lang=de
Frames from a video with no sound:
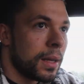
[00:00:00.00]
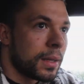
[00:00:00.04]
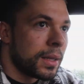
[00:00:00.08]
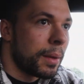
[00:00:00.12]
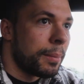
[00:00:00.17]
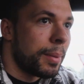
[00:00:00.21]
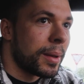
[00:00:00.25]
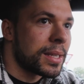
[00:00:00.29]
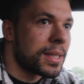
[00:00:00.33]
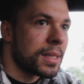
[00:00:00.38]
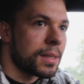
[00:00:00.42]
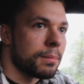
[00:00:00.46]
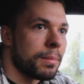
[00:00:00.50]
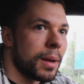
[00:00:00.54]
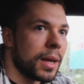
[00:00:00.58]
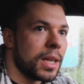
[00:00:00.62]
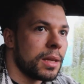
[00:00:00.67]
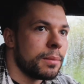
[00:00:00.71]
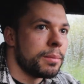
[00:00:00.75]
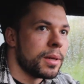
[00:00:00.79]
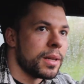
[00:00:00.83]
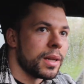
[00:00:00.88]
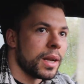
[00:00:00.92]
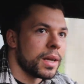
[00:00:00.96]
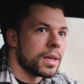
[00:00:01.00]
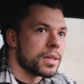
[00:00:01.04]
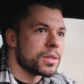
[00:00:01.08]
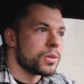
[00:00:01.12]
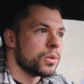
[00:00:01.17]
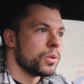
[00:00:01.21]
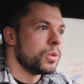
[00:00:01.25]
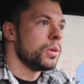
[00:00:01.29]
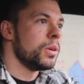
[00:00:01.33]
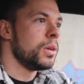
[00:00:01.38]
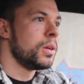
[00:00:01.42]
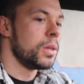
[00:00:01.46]
der besten Bodybuilder
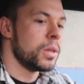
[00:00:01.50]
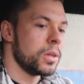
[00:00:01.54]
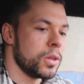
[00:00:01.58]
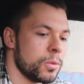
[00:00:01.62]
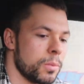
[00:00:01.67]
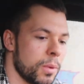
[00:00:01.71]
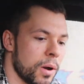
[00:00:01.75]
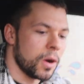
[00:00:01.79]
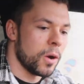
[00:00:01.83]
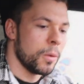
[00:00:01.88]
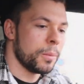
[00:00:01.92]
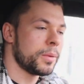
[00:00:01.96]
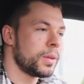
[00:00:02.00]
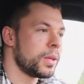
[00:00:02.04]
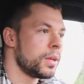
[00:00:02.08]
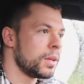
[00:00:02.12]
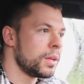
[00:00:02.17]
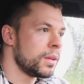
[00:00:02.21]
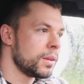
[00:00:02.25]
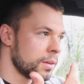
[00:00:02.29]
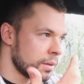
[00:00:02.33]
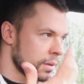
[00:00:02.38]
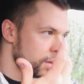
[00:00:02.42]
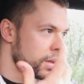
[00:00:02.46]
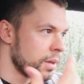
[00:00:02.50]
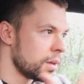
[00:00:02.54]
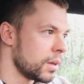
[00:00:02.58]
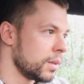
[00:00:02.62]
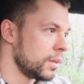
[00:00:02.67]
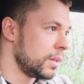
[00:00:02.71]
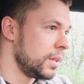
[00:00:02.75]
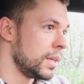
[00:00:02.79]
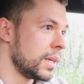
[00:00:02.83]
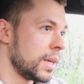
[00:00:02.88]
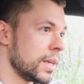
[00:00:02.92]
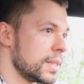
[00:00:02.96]
so überhaupt,
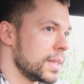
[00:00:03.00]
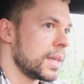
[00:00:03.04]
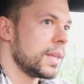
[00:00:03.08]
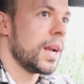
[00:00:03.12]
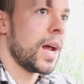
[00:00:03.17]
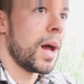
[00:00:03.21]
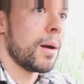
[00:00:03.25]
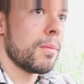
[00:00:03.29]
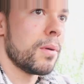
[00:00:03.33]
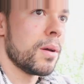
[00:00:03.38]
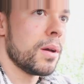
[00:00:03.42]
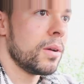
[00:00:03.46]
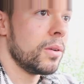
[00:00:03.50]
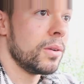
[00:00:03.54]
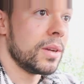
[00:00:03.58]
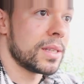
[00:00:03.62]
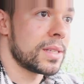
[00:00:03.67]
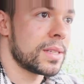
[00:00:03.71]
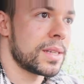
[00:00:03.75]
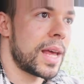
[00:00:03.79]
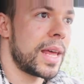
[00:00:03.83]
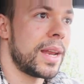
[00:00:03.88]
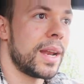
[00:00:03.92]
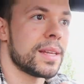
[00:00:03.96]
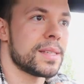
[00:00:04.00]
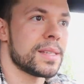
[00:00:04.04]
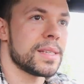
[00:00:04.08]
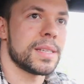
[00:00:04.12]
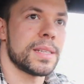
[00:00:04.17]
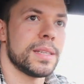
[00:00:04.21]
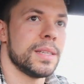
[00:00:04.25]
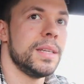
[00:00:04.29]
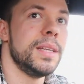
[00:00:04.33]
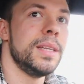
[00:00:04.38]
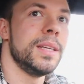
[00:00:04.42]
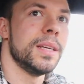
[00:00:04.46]
die ich gesehen habe. Und das ändert
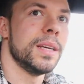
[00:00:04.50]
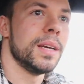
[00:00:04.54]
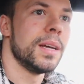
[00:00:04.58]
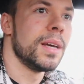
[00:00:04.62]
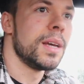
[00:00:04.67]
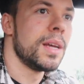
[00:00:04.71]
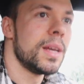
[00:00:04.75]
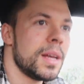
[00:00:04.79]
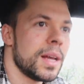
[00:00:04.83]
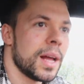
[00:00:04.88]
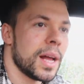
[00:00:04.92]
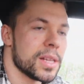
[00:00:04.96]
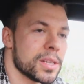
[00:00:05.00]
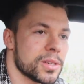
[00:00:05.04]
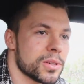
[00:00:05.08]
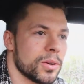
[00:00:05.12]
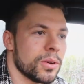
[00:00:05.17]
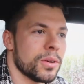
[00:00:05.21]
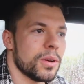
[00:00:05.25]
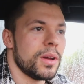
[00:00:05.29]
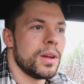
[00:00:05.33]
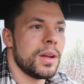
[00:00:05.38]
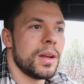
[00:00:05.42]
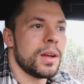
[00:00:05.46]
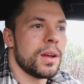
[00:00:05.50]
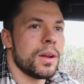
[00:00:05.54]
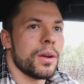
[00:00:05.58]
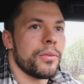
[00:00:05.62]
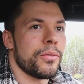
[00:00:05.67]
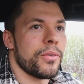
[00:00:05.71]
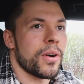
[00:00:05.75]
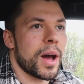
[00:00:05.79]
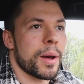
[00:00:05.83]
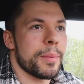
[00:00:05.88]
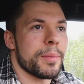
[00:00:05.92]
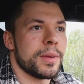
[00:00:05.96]
sich nie. Also
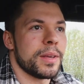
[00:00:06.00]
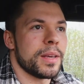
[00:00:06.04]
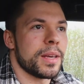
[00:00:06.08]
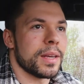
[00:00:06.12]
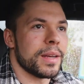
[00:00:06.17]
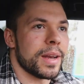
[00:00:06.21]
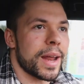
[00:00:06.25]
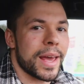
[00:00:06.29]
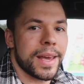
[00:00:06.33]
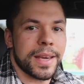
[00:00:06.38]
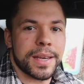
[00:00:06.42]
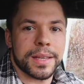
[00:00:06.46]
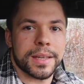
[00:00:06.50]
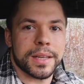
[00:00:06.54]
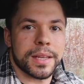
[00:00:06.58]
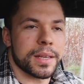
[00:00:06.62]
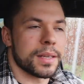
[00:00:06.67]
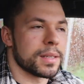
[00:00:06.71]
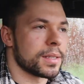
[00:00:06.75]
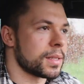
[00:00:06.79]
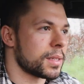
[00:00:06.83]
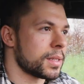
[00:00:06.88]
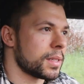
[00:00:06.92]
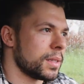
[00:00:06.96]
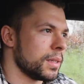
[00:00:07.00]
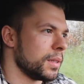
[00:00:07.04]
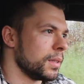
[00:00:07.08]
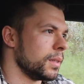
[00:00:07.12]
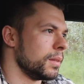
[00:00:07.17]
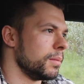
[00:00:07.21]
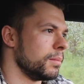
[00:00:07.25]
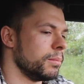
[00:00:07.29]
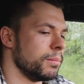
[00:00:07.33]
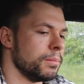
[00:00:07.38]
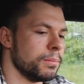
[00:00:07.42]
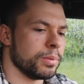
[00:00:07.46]
Fabi in echt ist
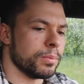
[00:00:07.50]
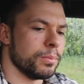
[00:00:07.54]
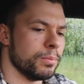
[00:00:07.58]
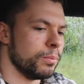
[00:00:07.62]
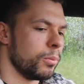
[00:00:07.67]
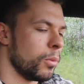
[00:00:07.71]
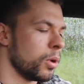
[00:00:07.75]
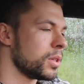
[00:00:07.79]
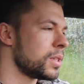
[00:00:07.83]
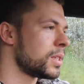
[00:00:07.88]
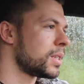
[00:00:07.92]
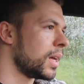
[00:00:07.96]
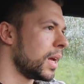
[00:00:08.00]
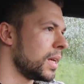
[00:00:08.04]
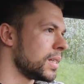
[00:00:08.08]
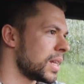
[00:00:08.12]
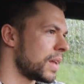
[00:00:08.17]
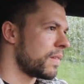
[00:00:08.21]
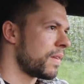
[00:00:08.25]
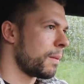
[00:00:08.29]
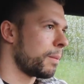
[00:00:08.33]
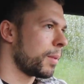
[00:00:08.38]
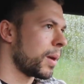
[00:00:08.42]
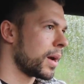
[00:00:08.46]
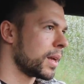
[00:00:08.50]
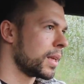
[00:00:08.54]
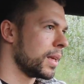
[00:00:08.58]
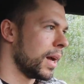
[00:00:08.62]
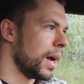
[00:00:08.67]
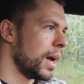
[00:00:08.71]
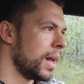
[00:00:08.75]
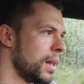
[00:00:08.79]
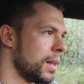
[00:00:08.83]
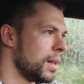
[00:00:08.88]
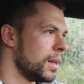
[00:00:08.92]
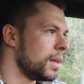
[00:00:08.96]
ein Monster, ist einfach
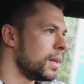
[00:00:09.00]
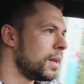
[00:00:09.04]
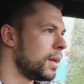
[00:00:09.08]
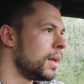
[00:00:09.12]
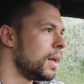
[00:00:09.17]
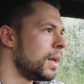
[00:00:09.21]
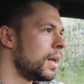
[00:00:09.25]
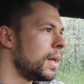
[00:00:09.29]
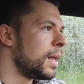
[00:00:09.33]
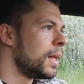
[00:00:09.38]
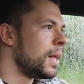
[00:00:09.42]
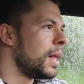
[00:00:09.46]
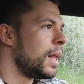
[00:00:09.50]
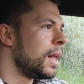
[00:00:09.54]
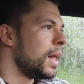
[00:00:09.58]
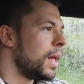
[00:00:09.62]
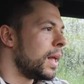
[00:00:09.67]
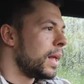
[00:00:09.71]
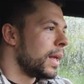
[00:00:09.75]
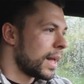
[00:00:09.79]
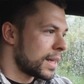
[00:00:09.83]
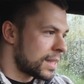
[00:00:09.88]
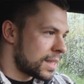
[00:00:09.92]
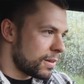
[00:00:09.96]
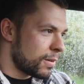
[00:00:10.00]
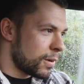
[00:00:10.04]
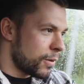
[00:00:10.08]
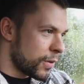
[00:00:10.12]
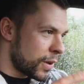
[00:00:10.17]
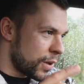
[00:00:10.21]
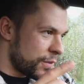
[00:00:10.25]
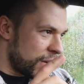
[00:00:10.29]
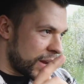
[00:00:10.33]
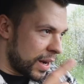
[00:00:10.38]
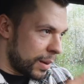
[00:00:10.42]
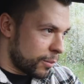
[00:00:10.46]
brachial. Jetzt sind wir auf
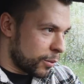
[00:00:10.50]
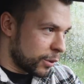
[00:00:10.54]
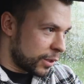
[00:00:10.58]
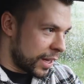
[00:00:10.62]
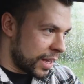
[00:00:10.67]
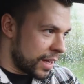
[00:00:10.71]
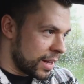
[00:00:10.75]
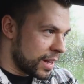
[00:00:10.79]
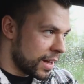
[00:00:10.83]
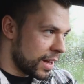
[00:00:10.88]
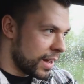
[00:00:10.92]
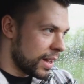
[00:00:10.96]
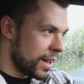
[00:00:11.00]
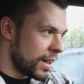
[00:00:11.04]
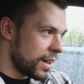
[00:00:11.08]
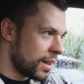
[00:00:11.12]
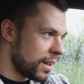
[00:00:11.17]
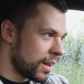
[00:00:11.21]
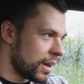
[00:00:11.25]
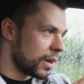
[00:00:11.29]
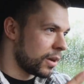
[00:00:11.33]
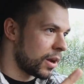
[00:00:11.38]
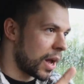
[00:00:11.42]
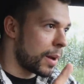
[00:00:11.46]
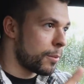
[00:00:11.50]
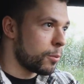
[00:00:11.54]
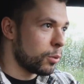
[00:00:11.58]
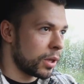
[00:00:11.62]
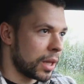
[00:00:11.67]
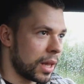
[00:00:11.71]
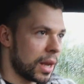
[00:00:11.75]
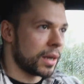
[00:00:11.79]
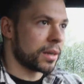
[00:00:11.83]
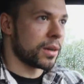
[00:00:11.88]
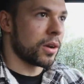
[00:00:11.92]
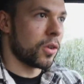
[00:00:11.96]
jeden Fall im Hotel, oder am
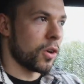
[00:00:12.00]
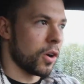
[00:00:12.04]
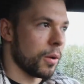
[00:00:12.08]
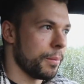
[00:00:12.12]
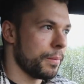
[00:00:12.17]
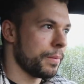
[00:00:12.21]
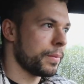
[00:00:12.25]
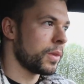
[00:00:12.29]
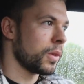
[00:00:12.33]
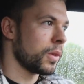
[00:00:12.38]
Hotel angekommen